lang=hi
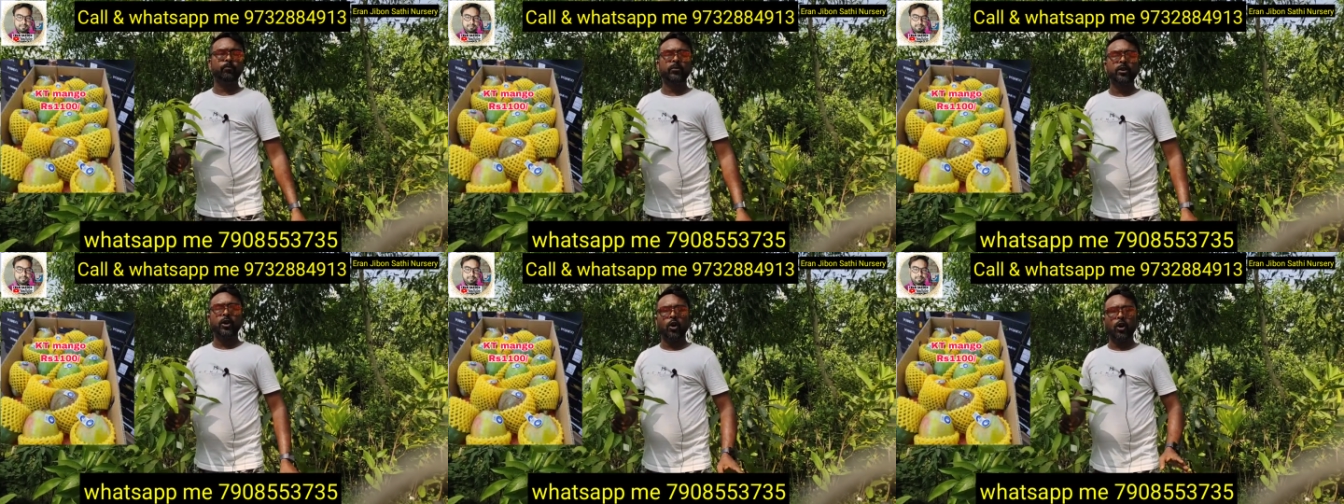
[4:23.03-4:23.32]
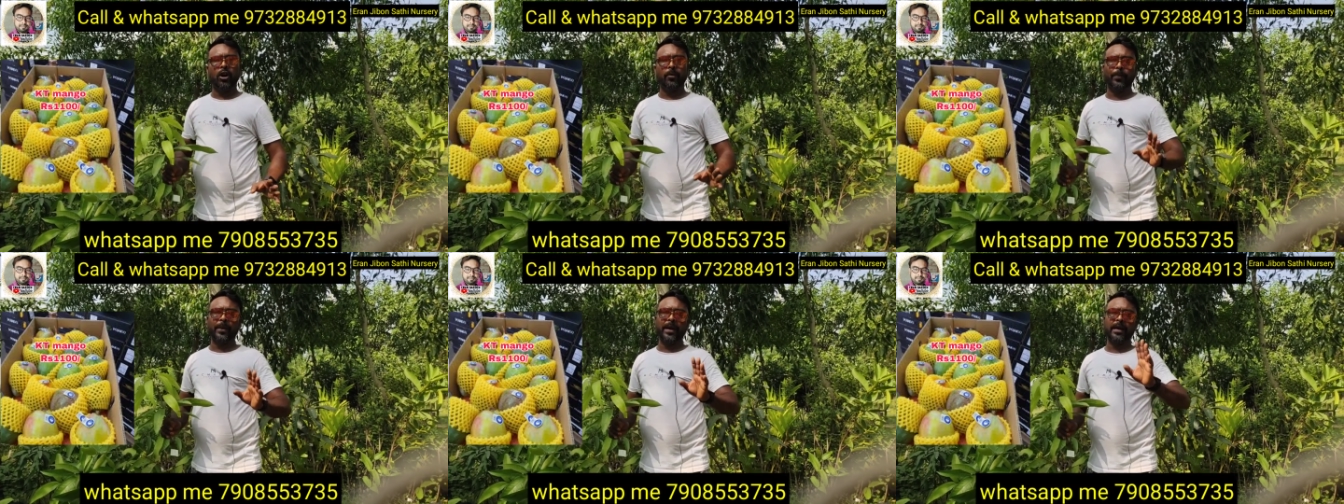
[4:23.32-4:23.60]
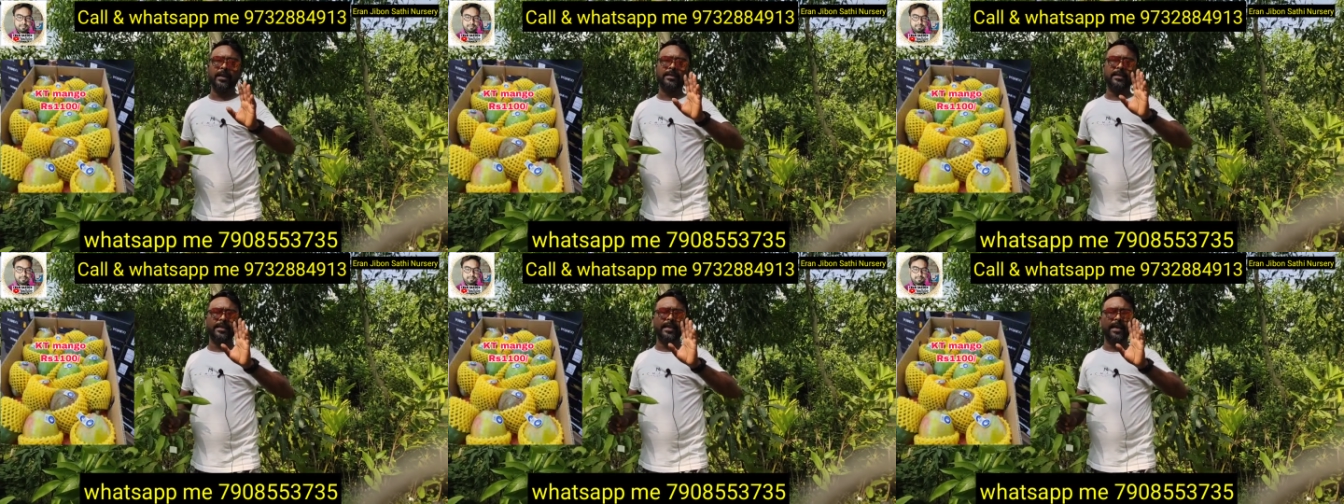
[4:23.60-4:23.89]
और
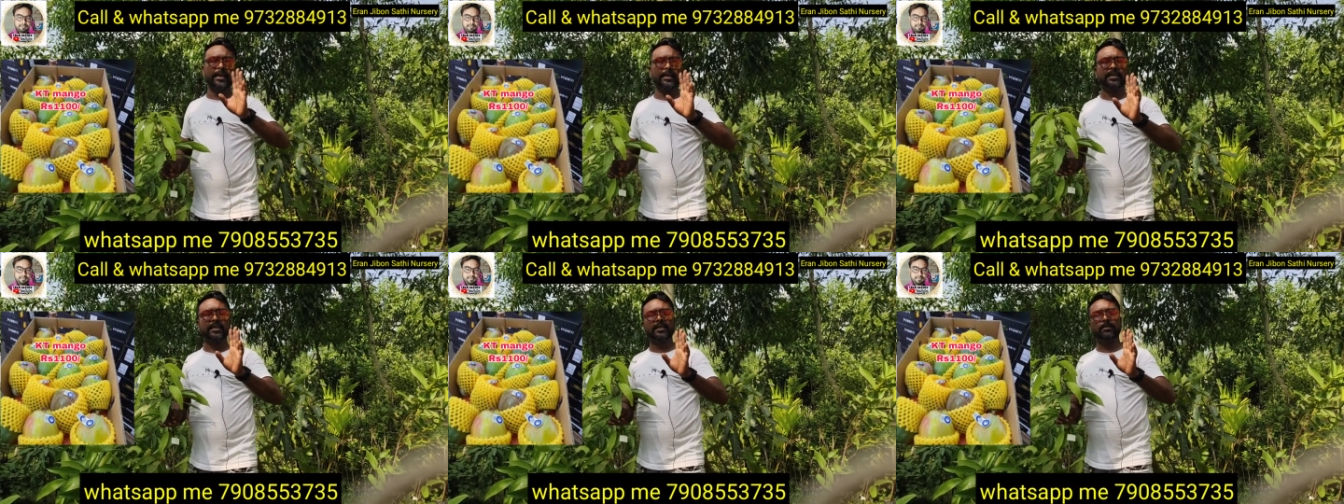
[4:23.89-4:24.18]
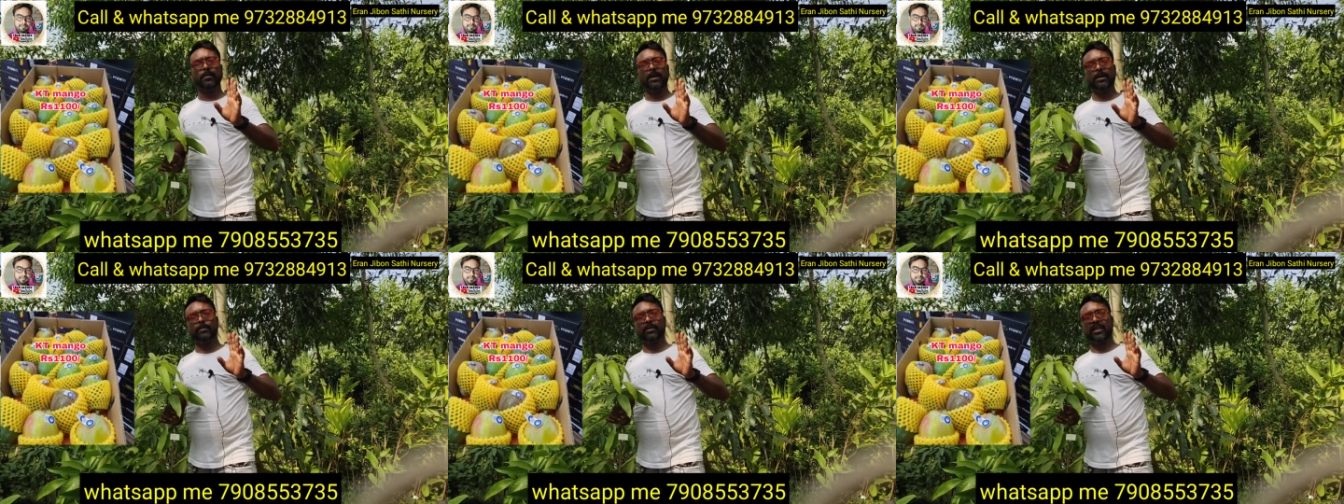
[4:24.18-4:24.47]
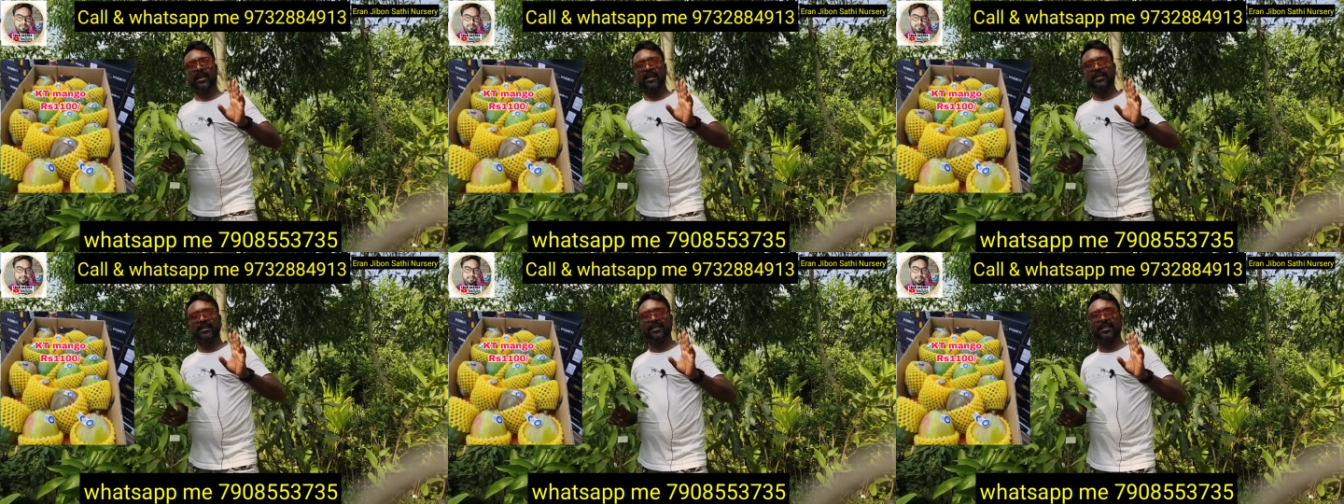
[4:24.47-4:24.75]
फ्रेंड्स एक चीज़ मैं
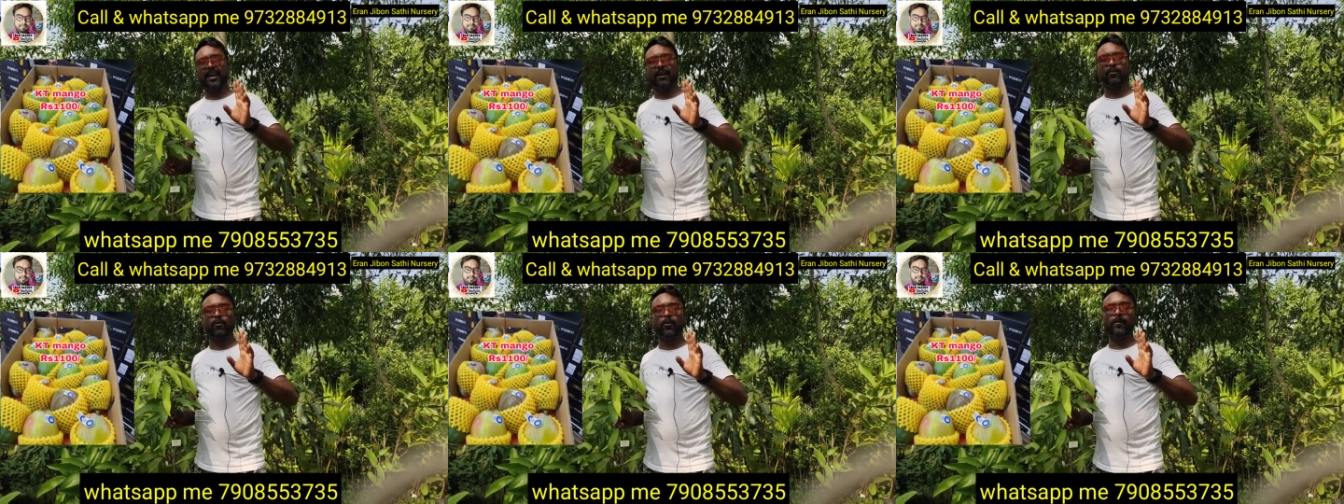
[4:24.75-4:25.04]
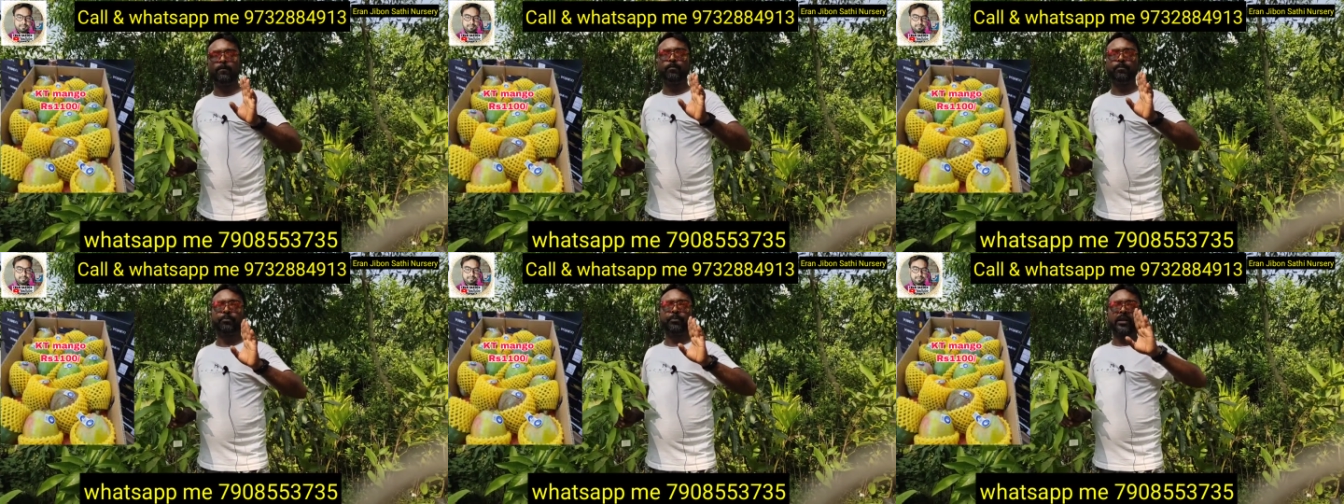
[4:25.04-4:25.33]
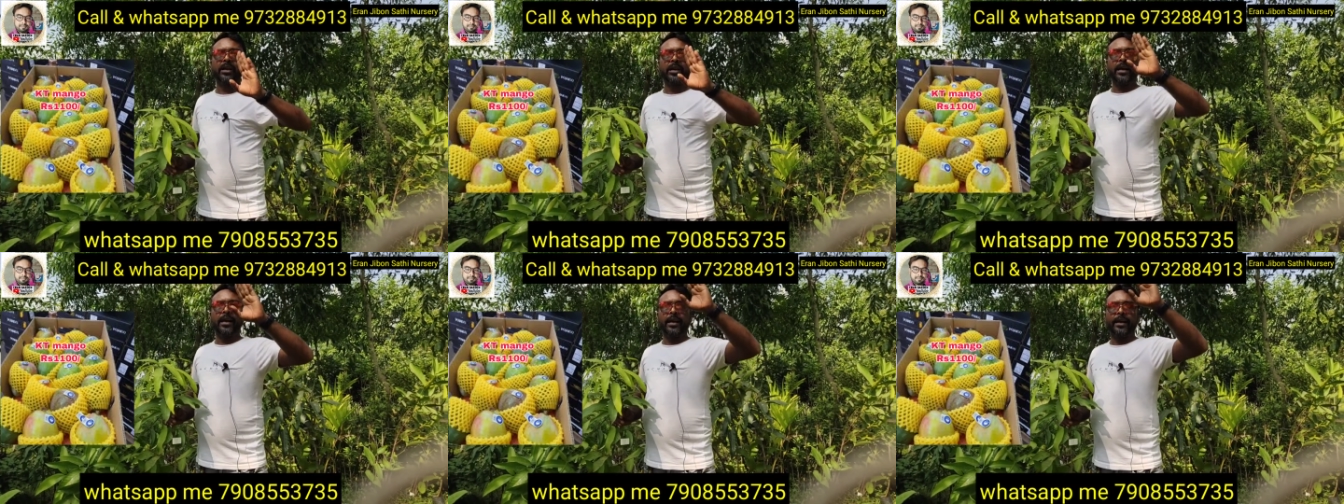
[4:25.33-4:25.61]
बता देता हूँ
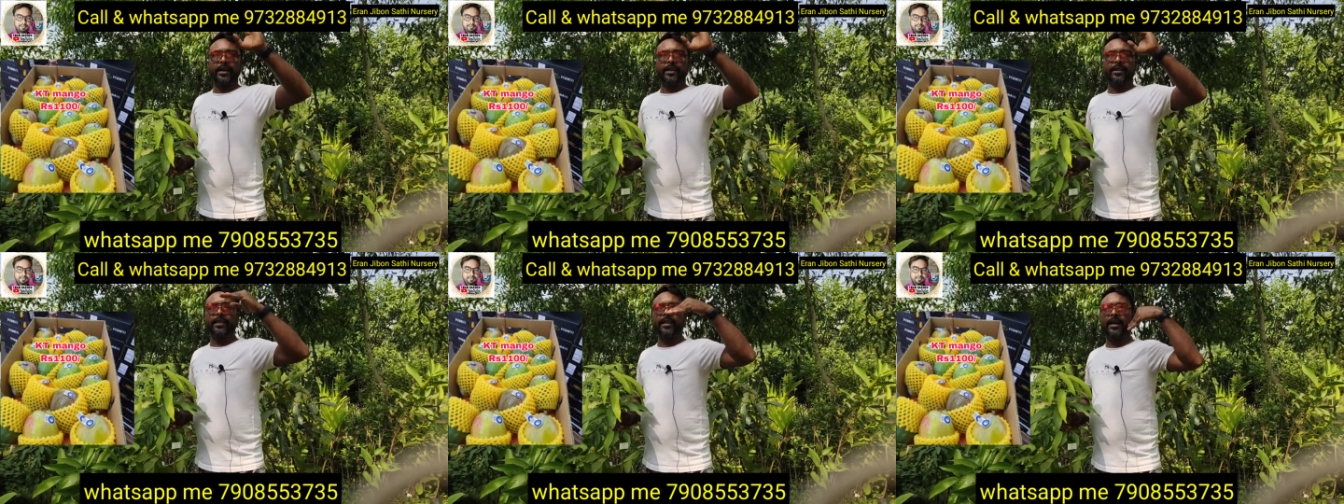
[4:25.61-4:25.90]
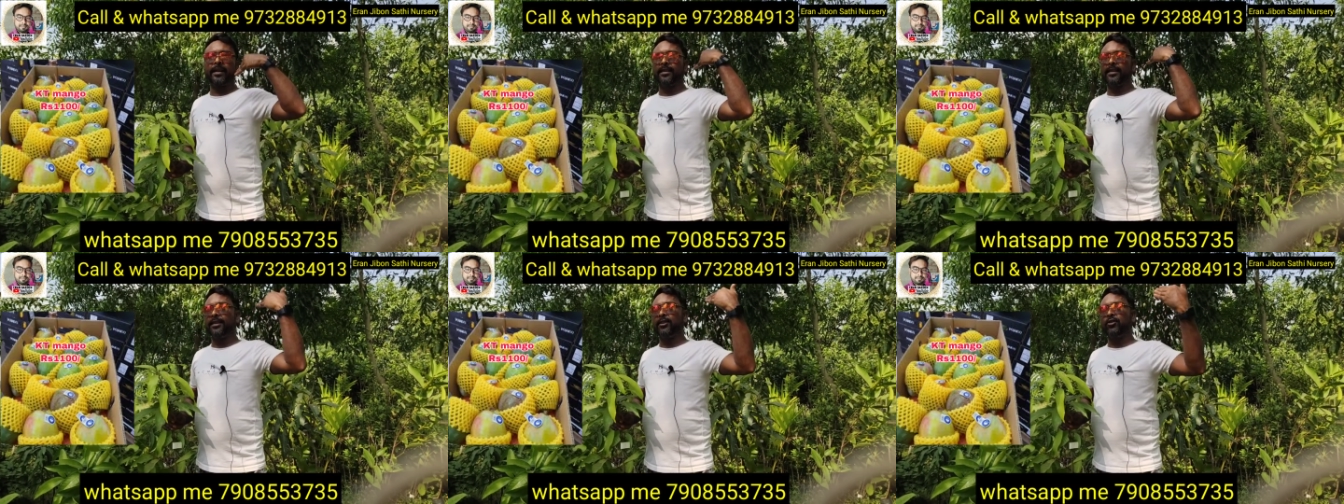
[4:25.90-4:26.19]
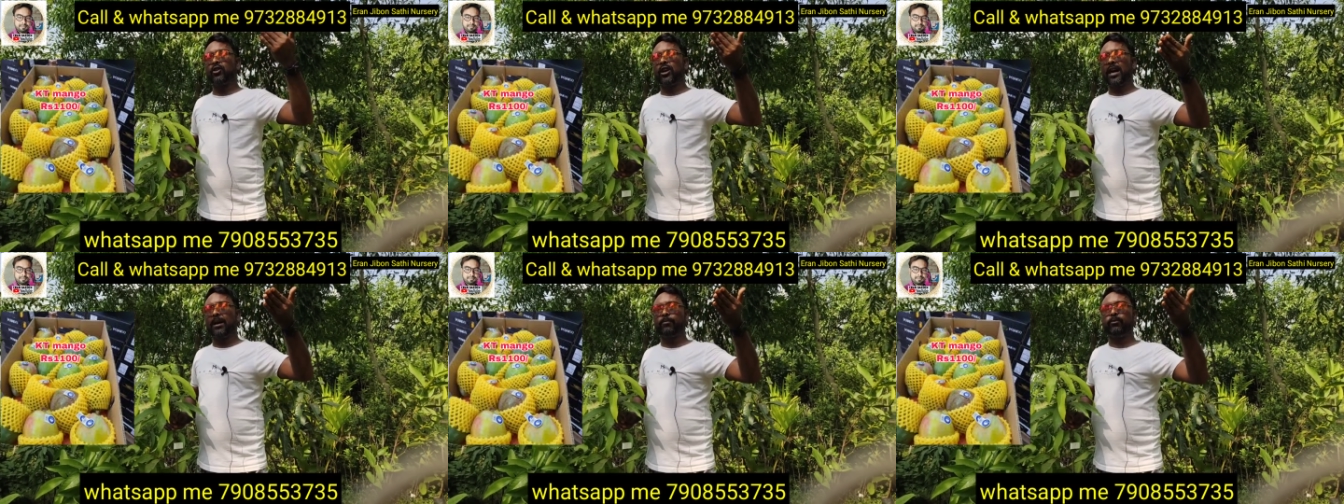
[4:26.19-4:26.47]
इतना दिन जो
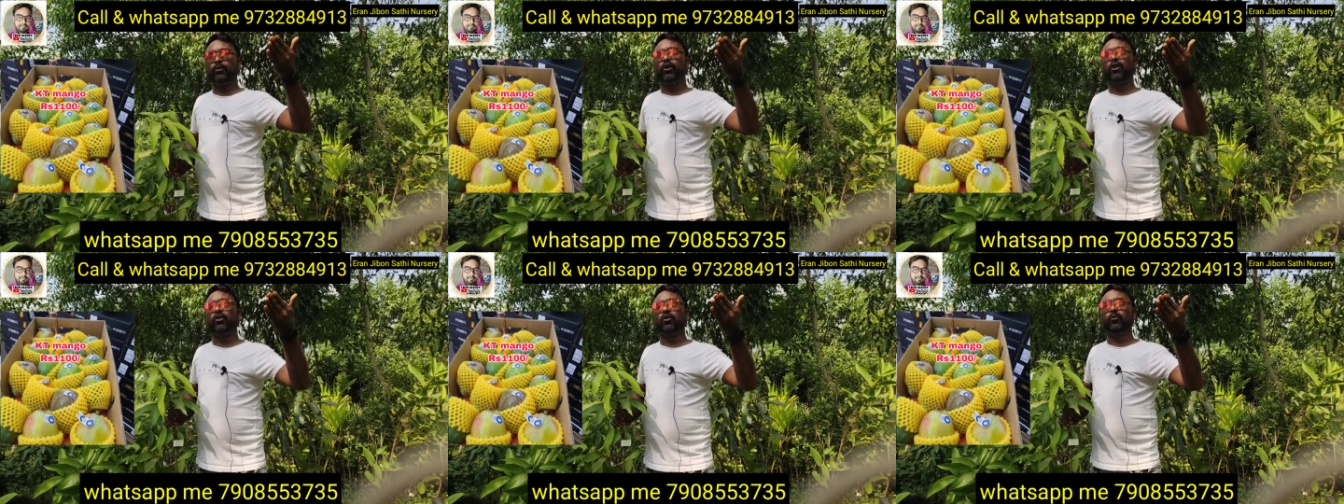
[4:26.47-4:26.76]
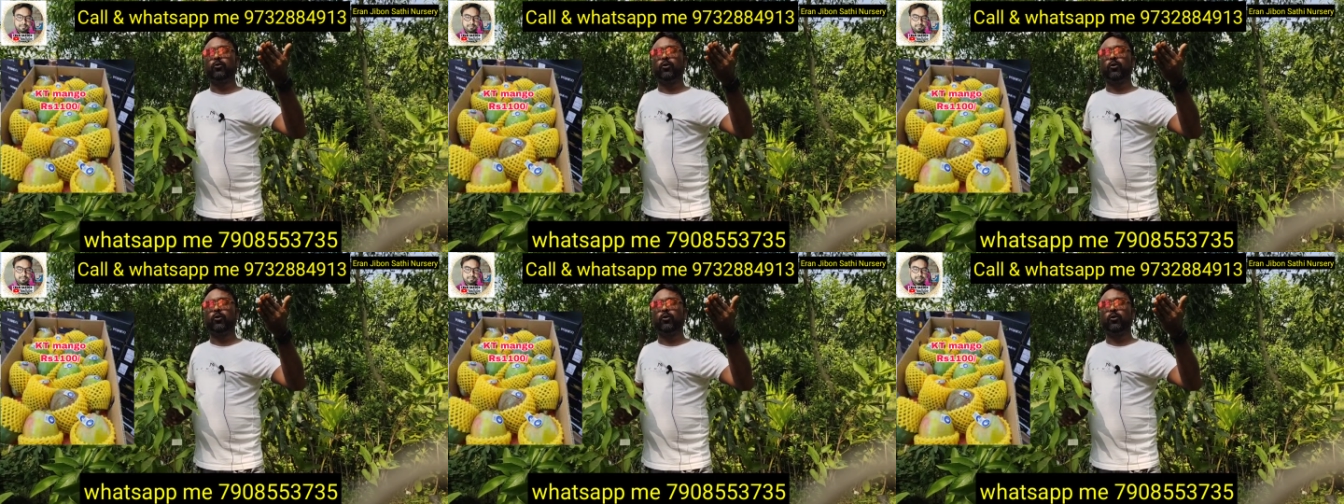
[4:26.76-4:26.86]
आप लोग